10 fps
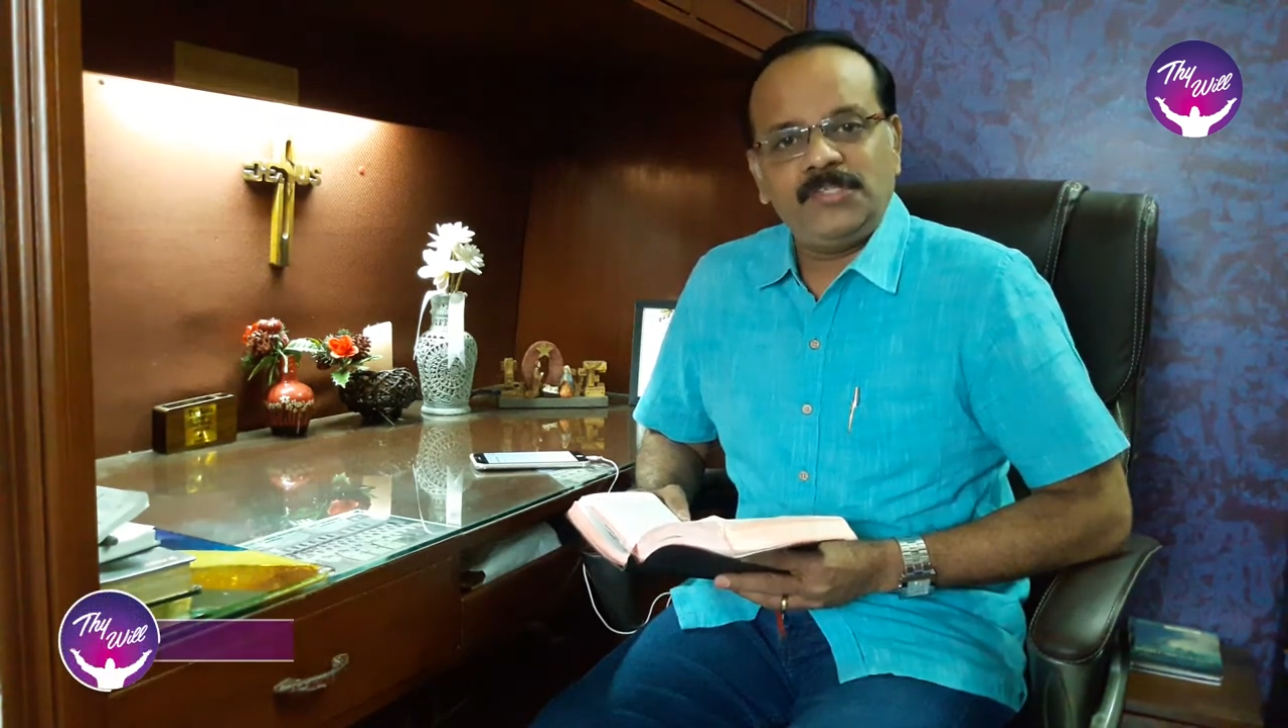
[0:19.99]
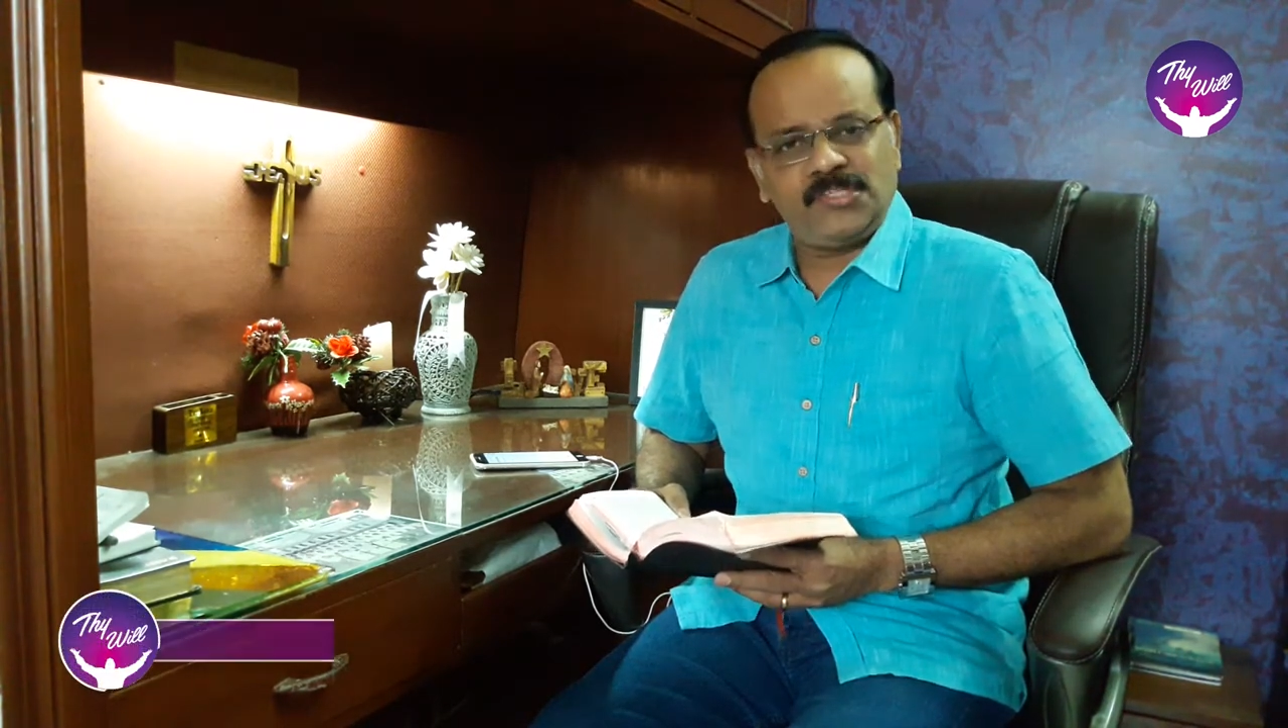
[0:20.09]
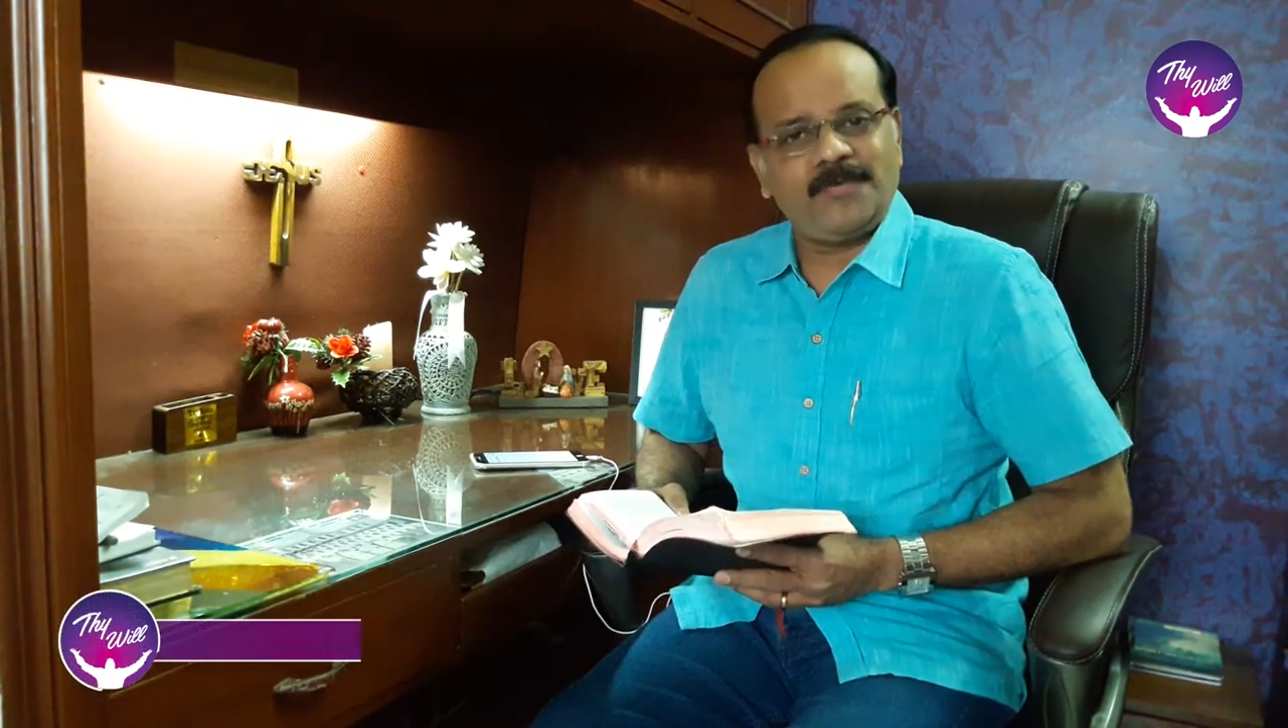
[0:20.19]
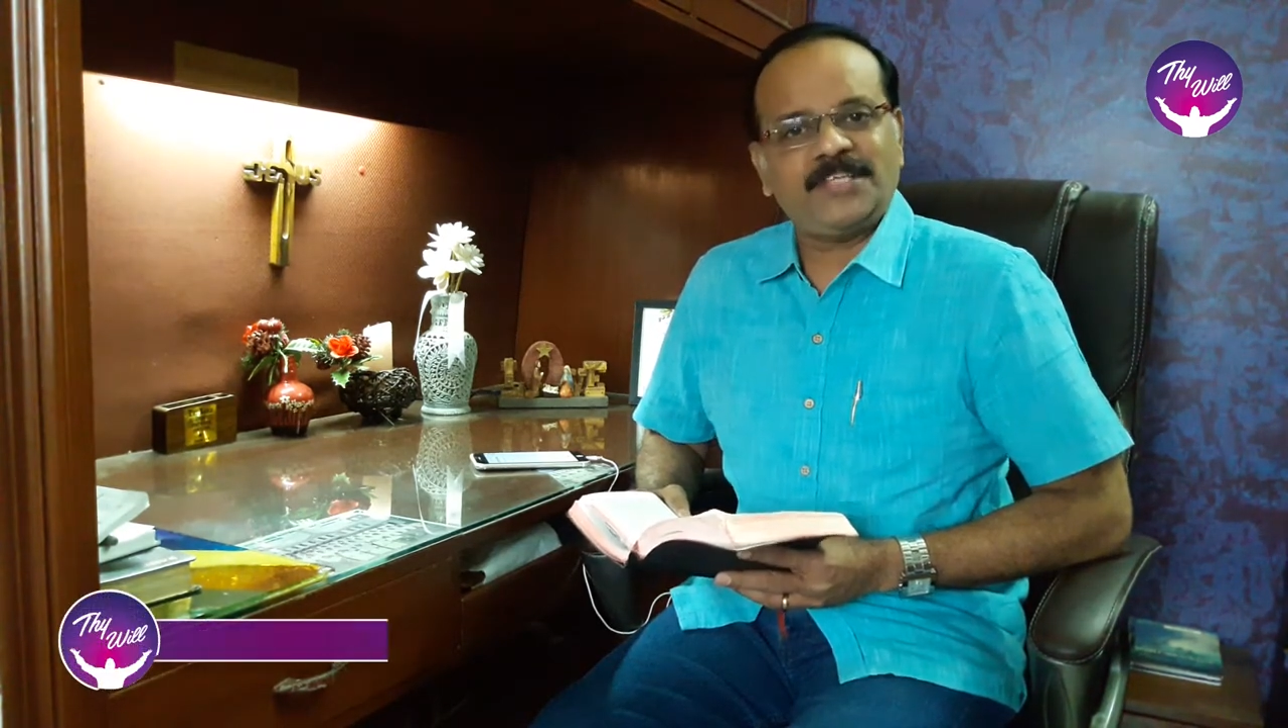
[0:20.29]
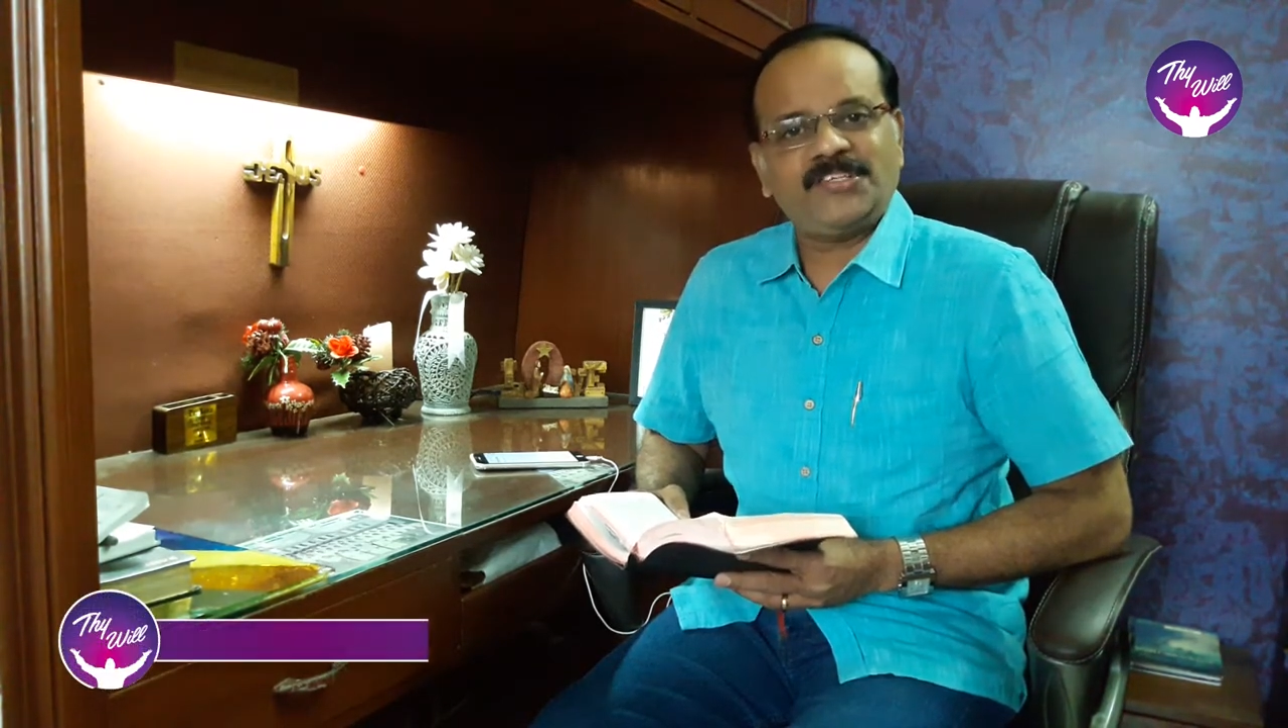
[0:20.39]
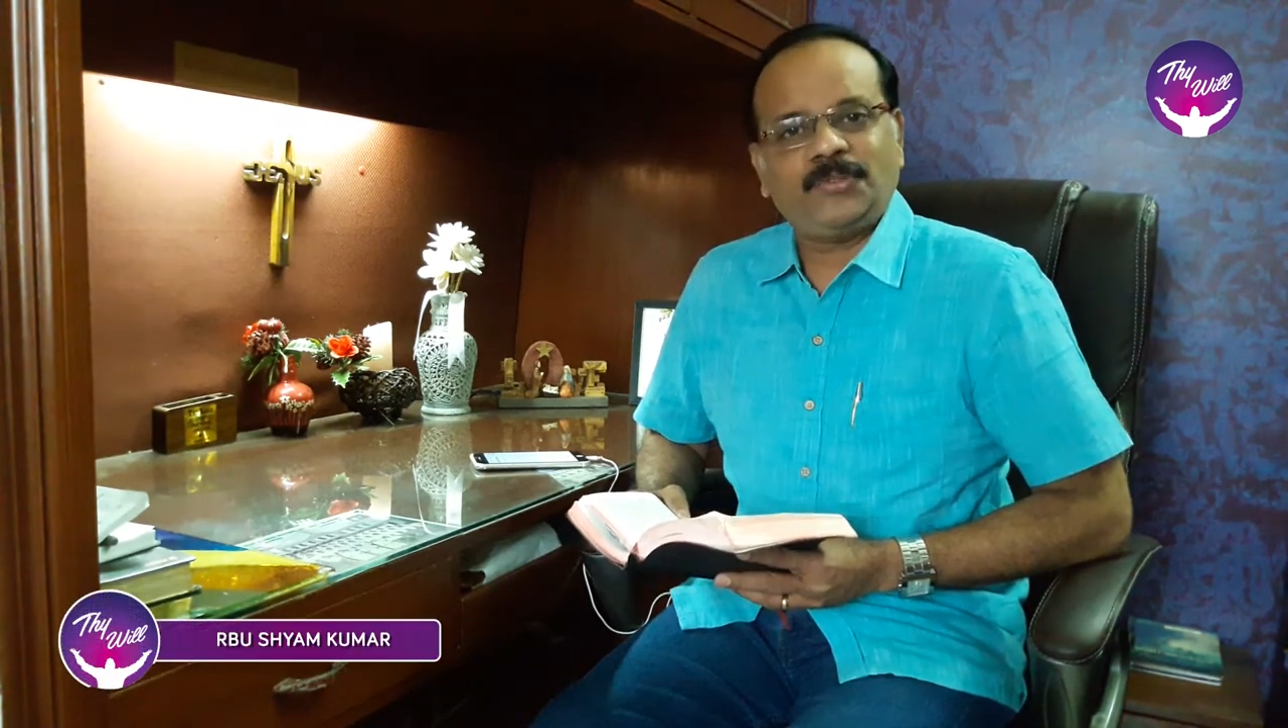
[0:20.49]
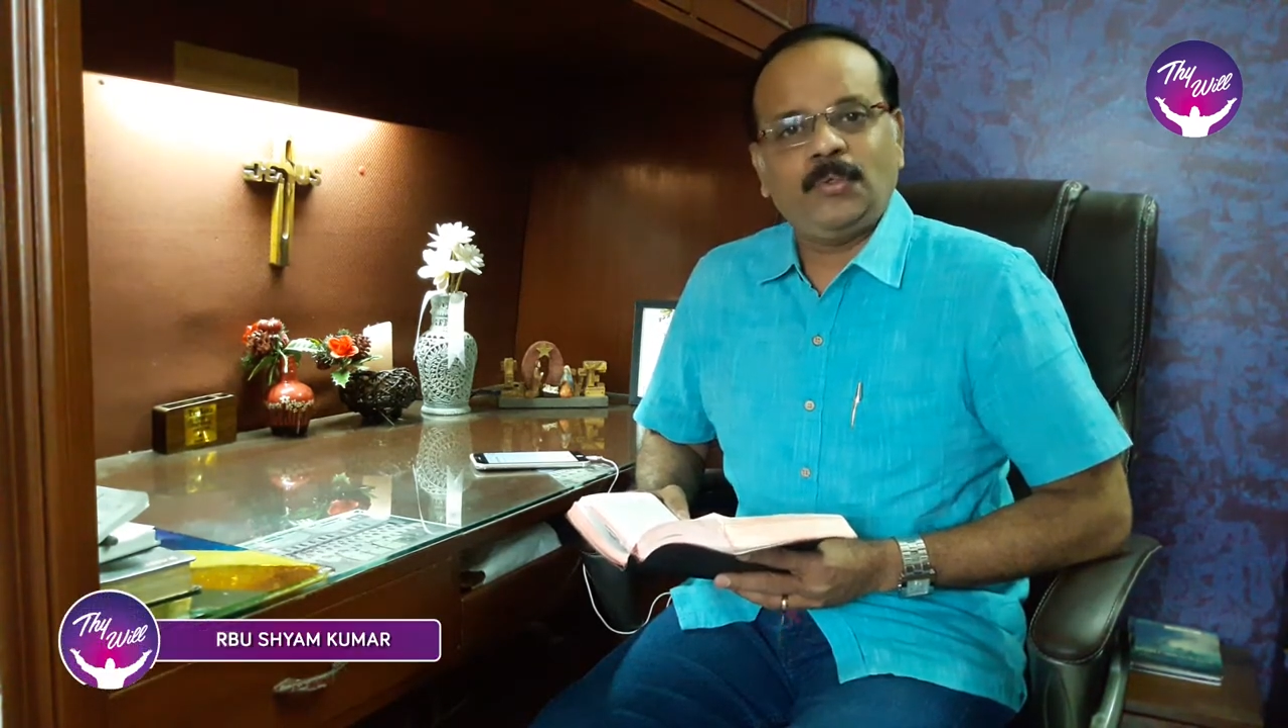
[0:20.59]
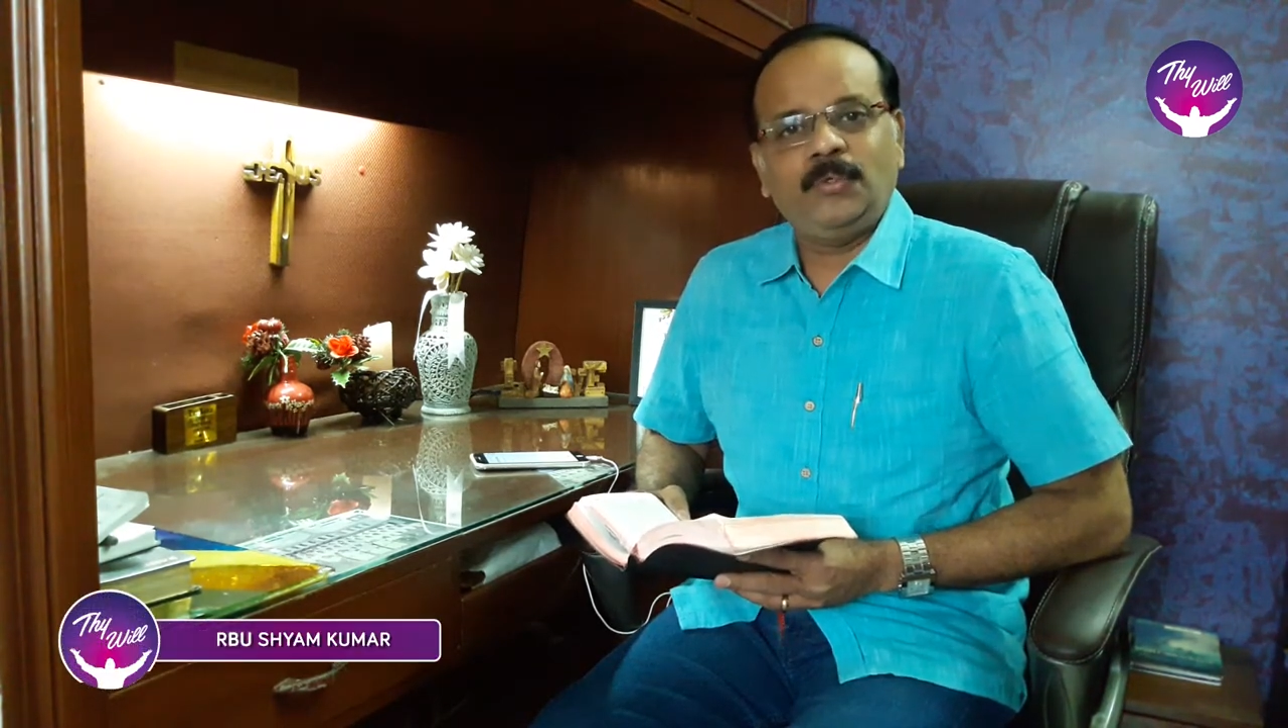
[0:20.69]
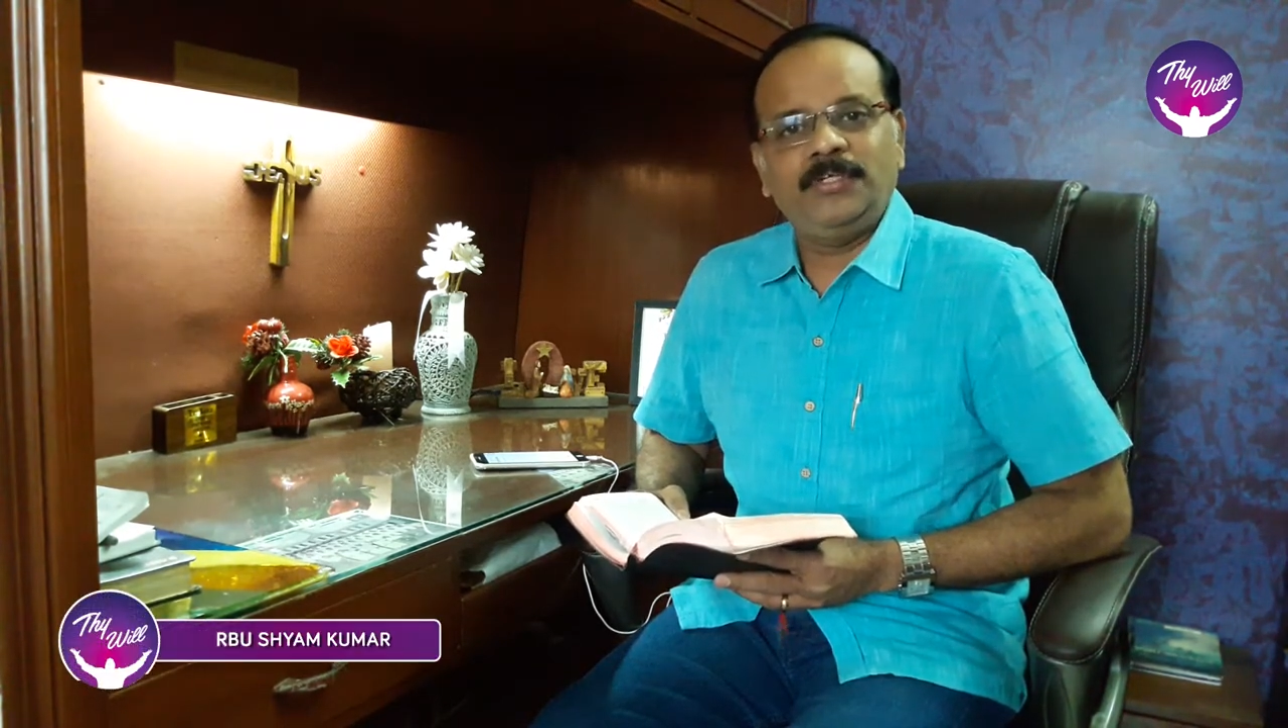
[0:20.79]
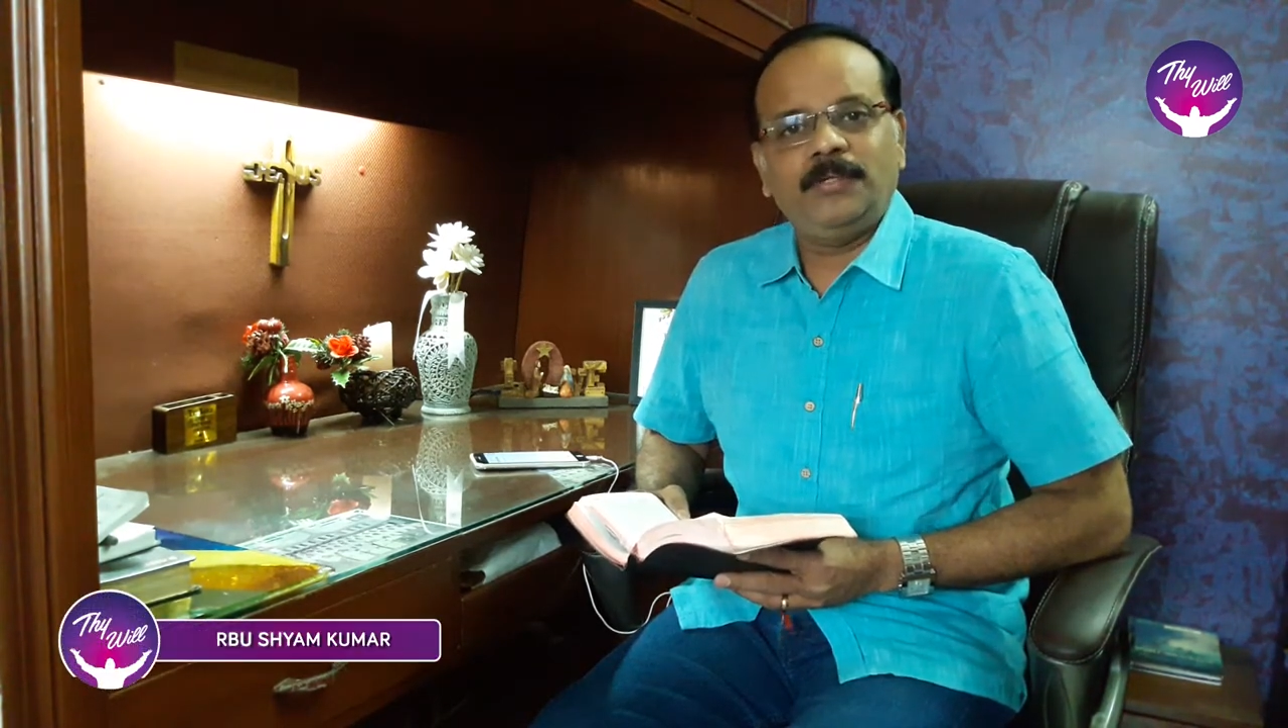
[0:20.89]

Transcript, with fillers: விசுவாசத்தோடு